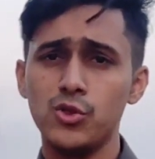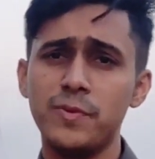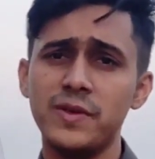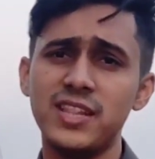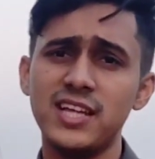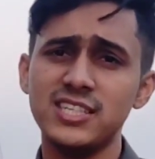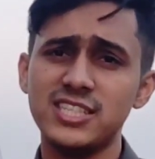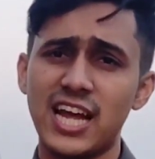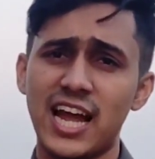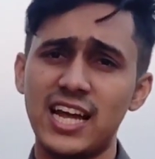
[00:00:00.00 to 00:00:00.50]

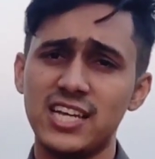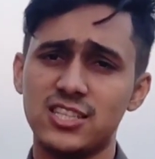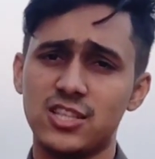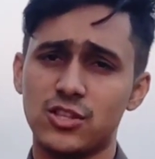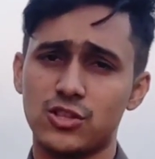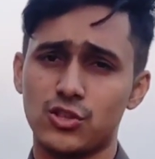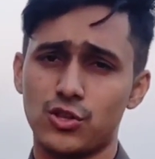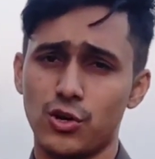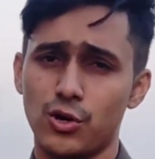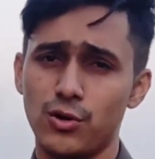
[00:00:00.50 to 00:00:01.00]
উদ্ভিদের
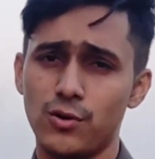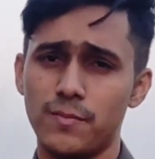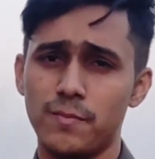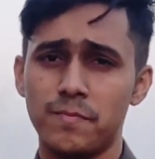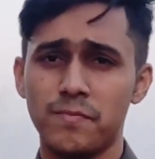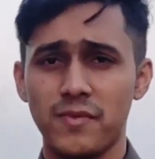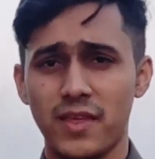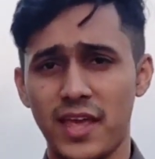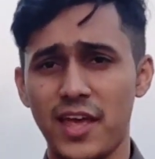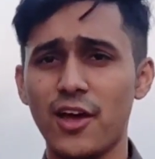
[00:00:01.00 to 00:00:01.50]
সাহিত্য
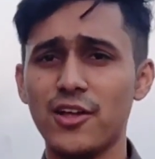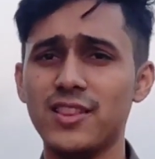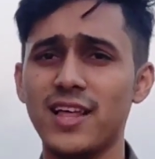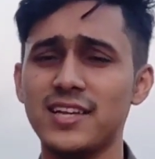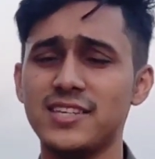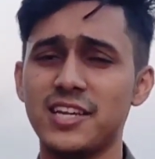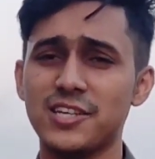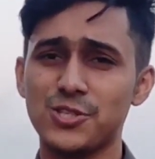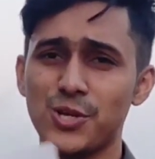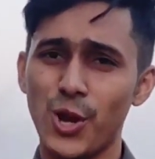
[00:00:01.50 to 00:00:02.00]
এই
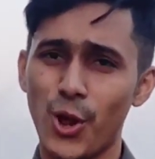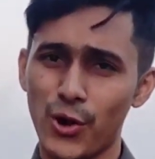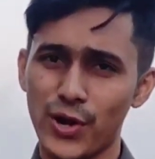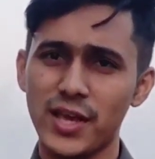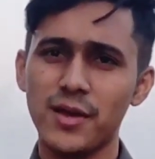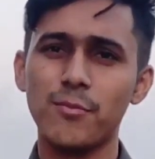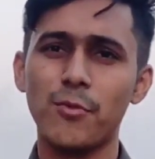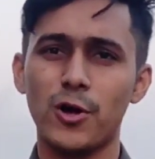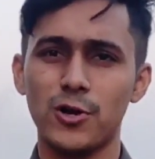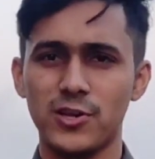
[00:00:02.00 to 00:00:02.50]
অধ্যায়টি আসলে
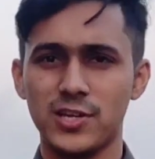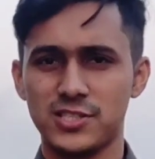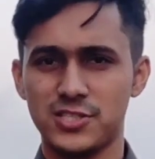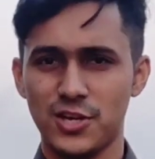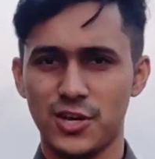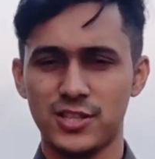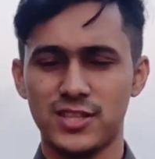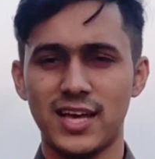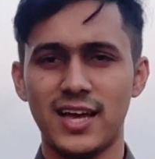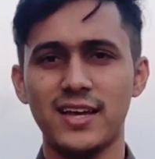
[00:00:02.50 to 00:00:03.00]
অনেক বড়
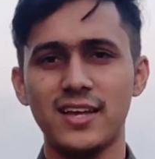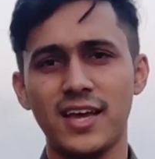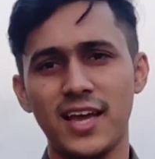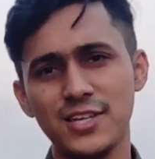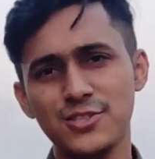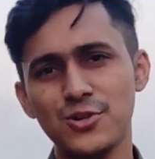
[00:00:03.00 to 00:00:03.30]
একটি অধ্যায়